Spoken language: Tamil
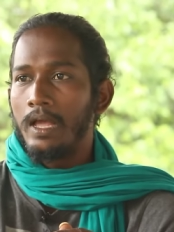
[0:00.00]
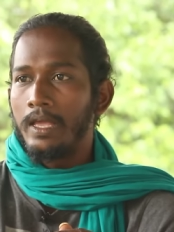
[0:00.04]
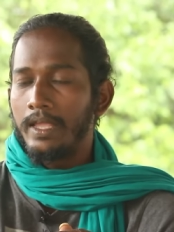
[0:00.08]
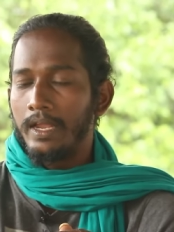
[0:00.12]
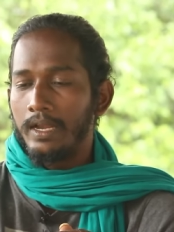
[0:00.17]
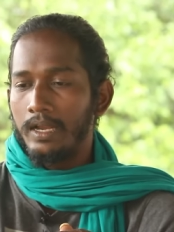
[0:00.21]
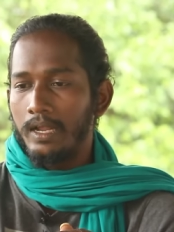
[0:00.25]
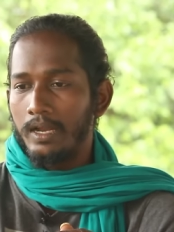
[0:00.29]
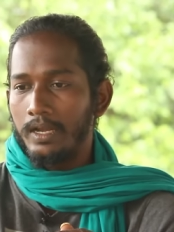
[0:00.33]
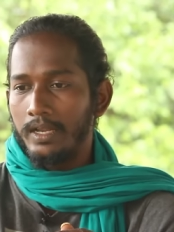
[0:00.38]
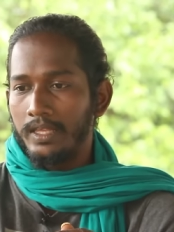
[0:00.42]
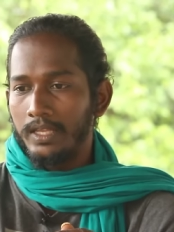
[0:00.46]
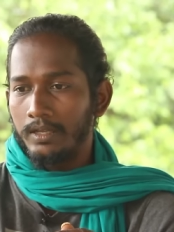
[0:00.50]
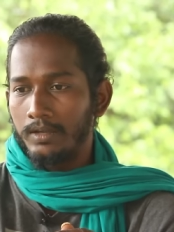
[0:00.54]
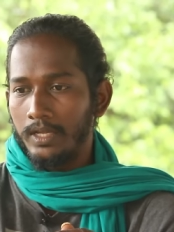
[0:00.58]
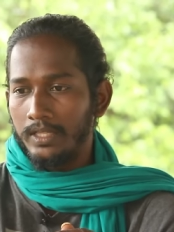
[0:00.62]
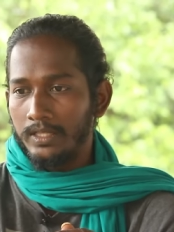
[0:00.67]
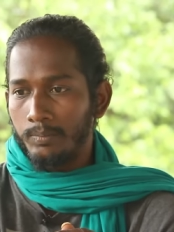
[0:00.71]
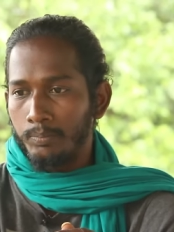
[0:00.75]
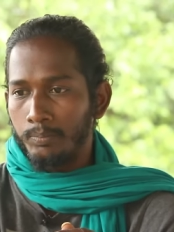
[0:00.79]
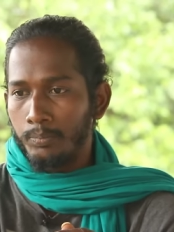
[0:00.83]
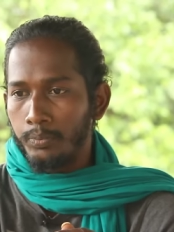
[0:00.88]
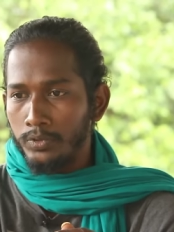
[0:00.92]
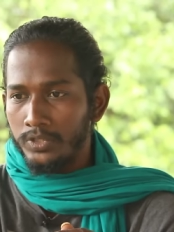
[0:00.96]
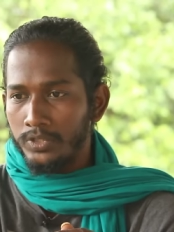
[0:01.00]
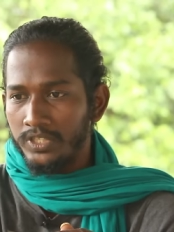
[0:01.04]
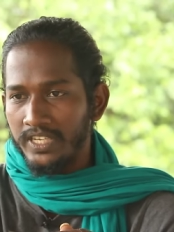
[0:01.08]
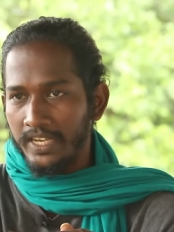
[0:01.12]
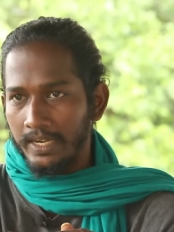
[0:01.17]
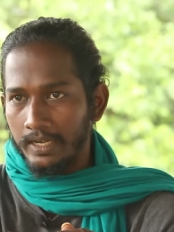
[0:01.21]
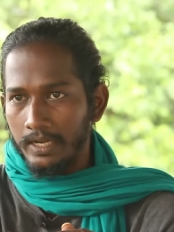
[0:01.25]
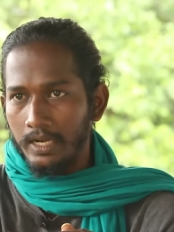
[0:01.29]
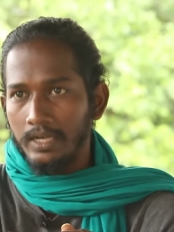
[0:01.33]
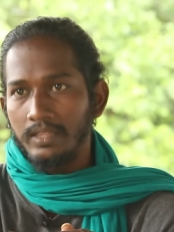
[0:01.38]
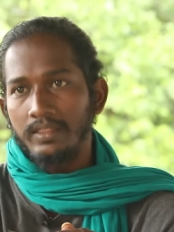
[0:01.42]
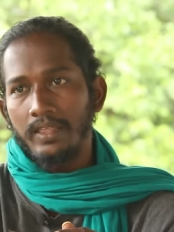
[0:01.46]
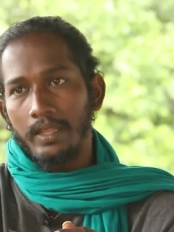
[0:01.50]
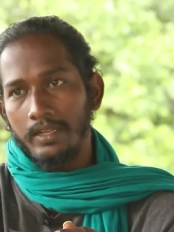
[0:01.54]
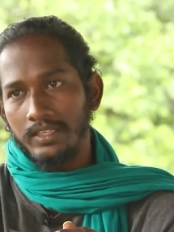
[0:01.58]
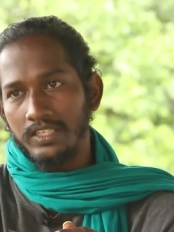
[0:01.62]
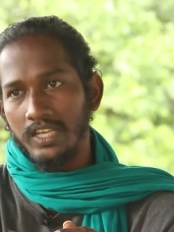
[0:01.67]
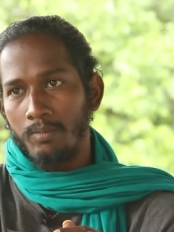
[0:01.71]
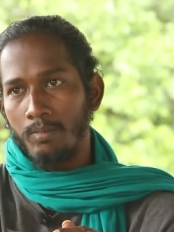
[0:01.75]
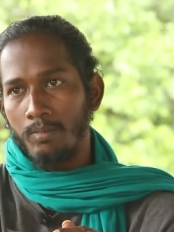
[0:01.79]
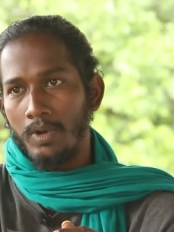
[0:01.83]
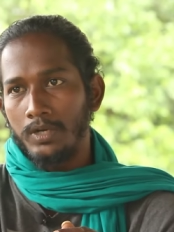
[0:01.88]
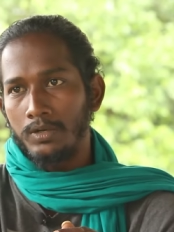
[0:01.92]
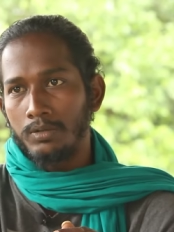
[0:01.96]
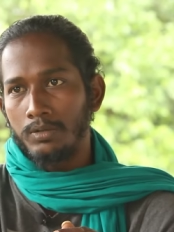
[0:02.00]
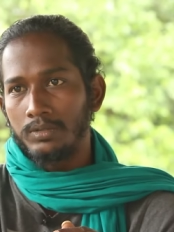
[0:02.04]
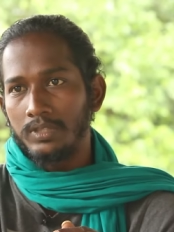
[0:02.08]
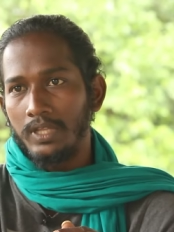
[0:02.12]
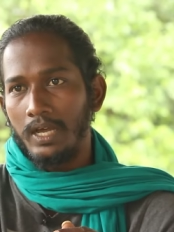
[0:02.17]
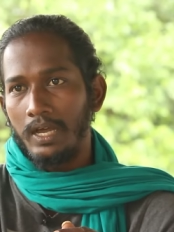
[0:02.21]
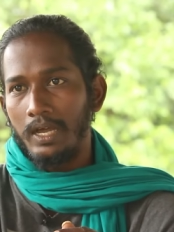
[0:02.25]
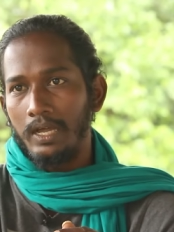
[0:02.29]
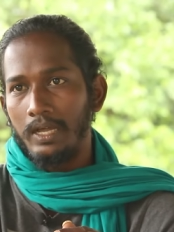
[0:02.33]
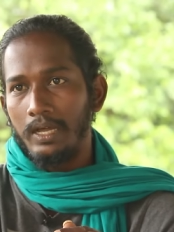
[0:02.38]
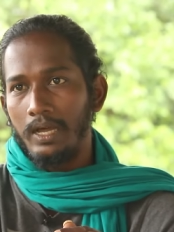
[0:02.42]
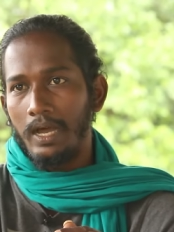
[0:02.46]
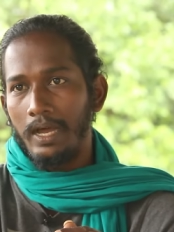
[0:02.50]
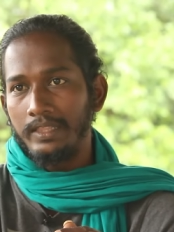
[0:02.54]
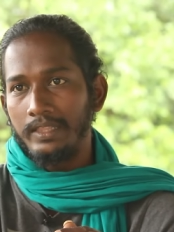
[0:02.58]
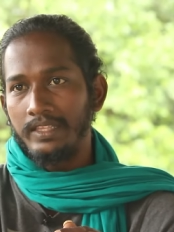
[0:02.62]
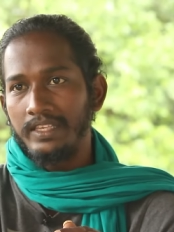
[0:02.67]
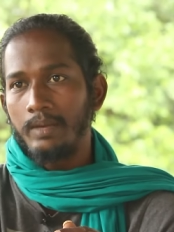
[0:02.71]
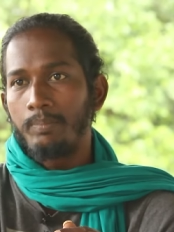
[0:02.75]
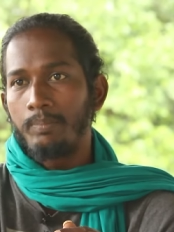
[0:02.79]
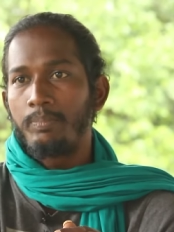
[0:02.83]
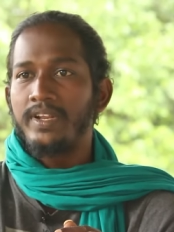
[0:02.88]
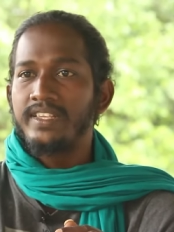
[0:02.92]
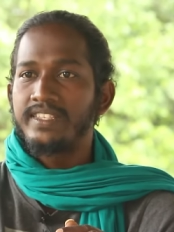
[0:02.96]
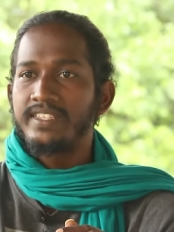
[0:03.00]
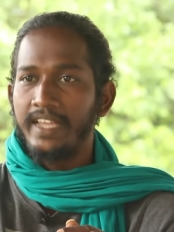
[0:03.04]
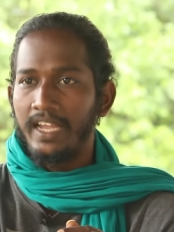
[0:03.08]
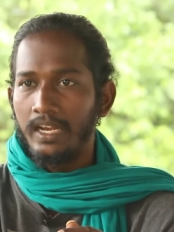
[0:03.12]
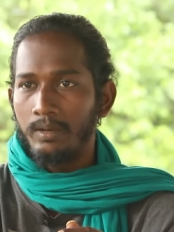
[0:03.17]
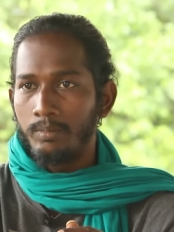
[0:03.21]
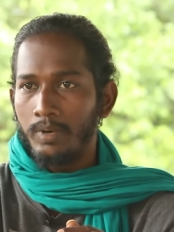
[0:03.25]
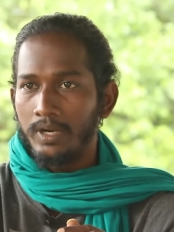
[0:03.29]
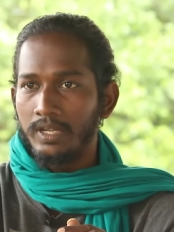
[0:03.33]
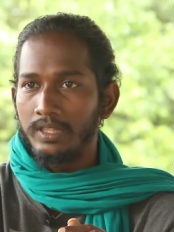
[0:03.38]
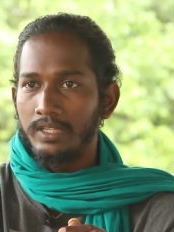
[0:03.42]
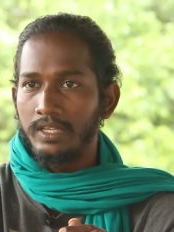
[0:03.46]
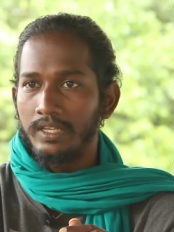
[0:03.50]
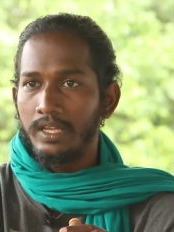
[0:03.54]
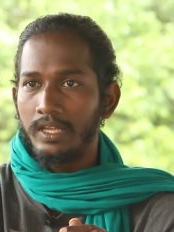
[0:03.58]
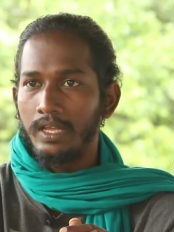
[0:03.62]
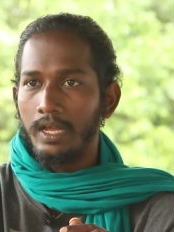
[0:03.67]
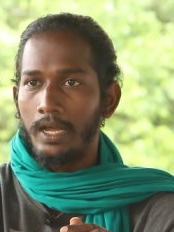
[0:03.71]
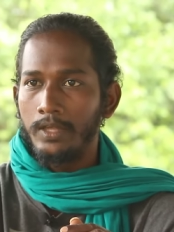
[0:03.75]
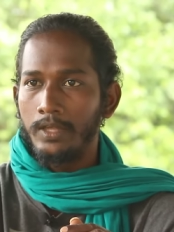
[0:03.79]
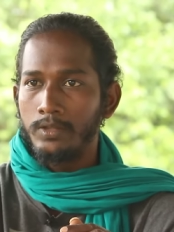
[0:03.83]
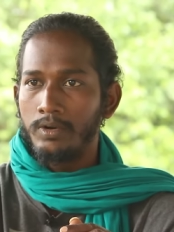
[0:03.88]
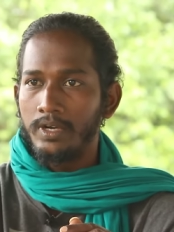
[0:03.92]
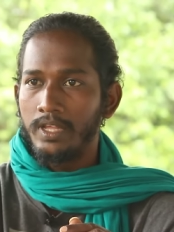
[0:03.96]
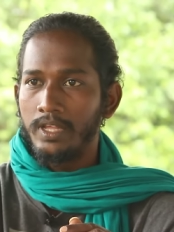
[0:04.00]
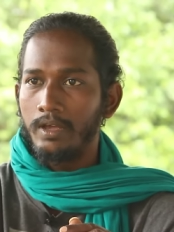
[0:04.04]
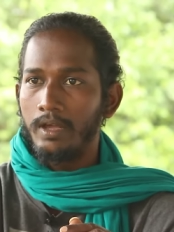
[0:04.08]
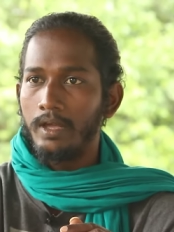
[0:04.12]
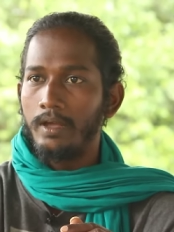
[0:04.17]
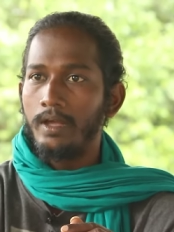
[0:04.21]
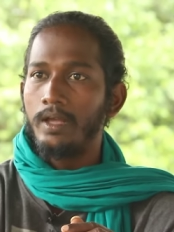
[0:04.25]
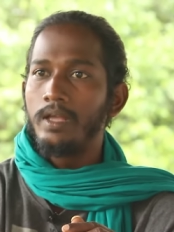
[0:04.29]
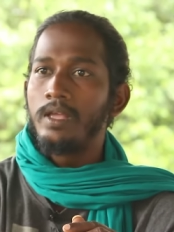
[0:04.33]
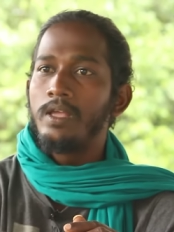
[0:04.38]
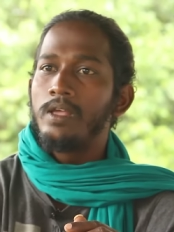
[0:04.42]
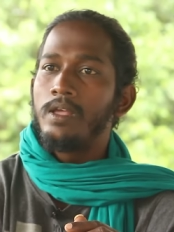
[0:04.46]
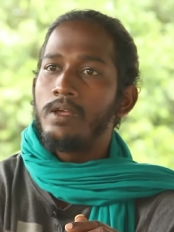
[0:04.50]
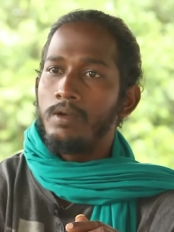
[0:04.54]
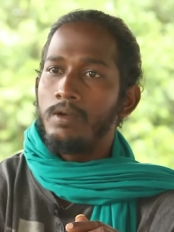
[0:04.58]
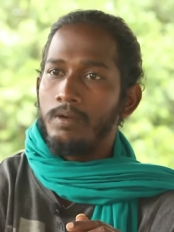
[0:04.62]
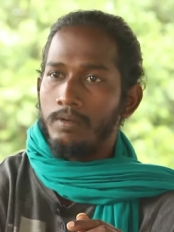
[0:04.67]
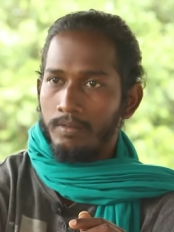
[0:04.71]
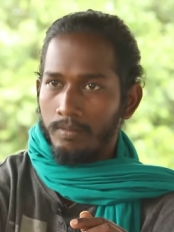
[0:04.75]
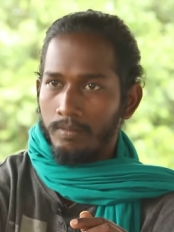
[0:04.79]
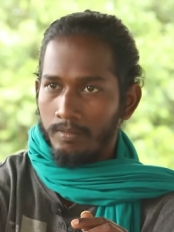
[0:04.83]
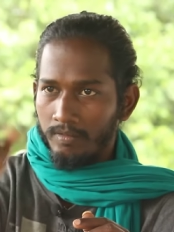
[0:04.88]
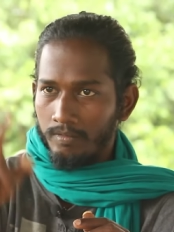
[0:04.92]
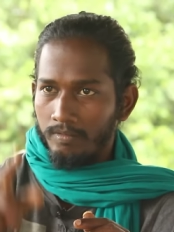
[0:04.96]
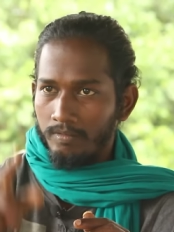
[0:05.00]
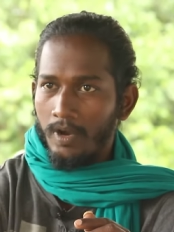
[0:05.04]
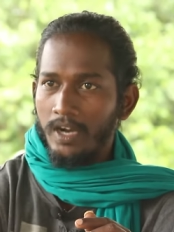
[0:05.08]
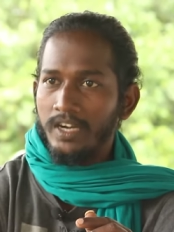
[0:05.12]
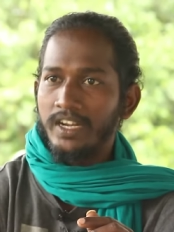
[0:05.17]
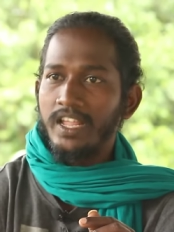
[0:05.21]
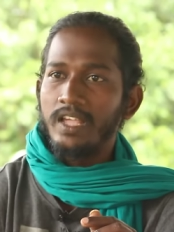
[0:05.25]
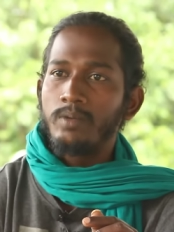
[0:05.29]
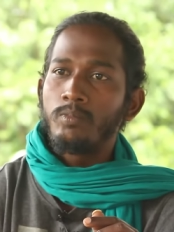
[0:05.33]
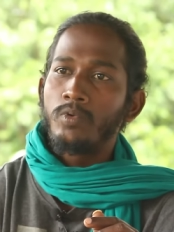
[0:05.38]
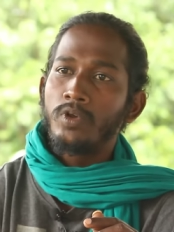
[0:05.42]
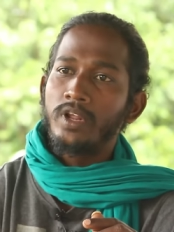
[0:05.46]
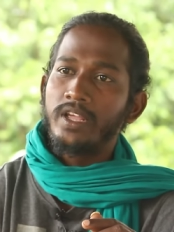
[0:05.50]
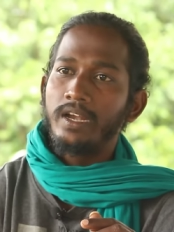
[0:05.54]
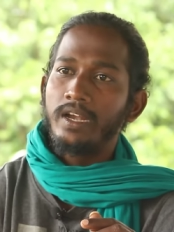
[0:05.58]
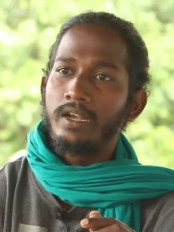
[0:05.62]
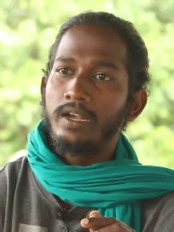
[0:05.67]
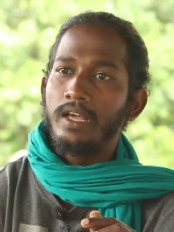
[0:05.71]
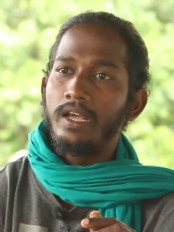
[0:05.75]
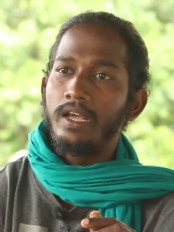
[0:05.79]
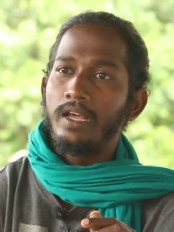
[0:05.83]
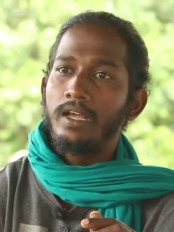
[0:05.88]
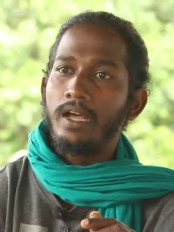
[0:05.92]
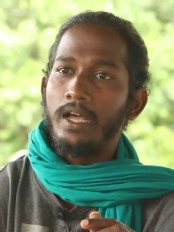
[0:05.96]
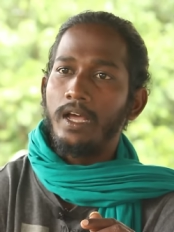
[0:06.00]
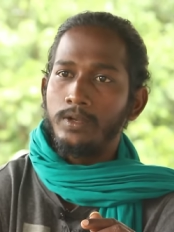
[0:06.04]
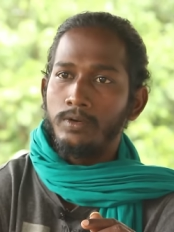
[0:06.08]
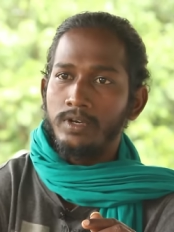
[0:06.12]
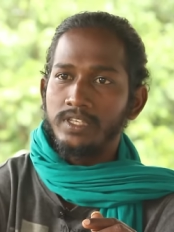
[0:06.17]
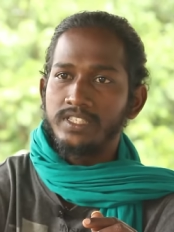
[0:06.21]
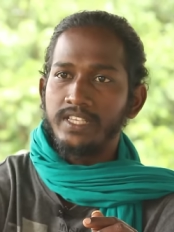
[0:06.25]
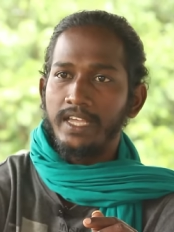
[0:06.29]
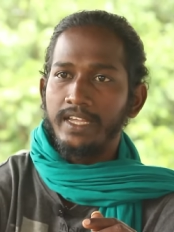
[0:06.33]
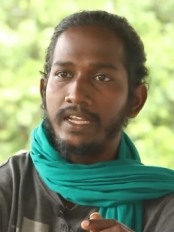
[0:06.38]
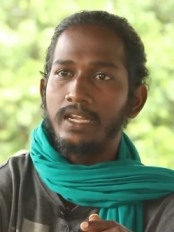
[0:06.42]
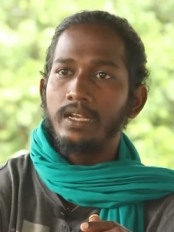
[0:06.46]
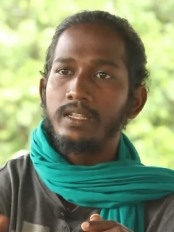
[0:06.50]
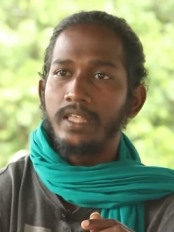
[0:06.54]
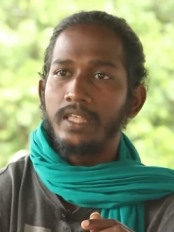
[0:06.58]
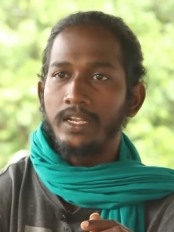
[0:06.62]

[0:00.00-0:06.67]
ஏன்னா நீங்கள் அந்த பூச்சி என்னன்னு தெரிஞ்சால் மட்டும்தான் அது எப்படி செயல்படுது அதனுடைய வாழ்க்கை முறை என்ன அதனுடைய சைக்கிள்